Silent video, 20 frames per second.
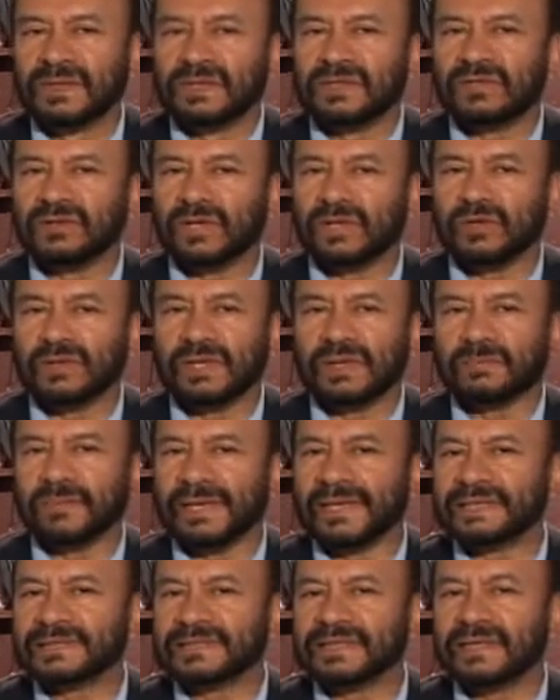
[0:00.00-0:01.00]
Yo creo que el
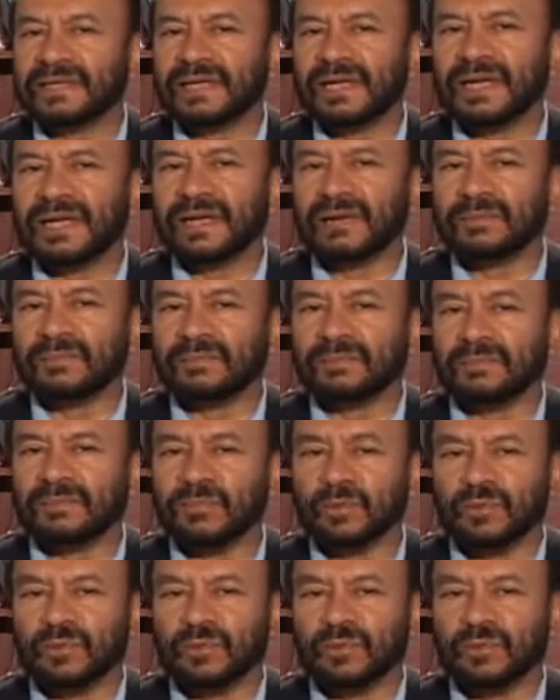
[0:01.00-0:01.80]
país queda muy